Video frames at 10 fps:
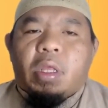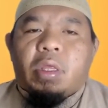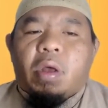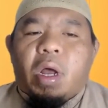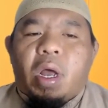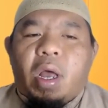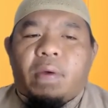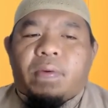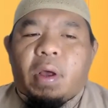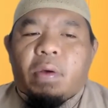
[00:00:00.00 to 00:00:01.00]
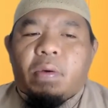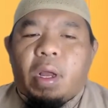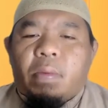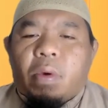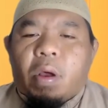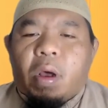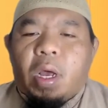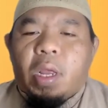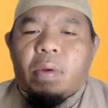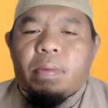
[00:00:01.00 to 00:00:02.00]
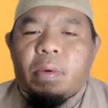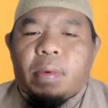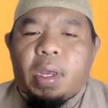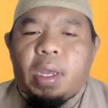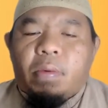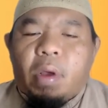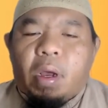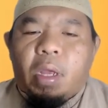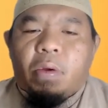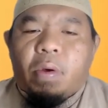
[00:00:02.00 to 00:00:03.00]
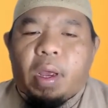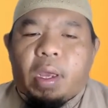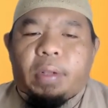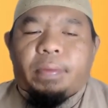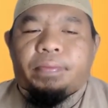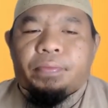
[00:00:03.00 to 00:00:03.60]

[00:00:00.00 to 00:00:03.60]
da'afahu Al-Bukhari wa Ibnu Ma'in wa ghairu wahid.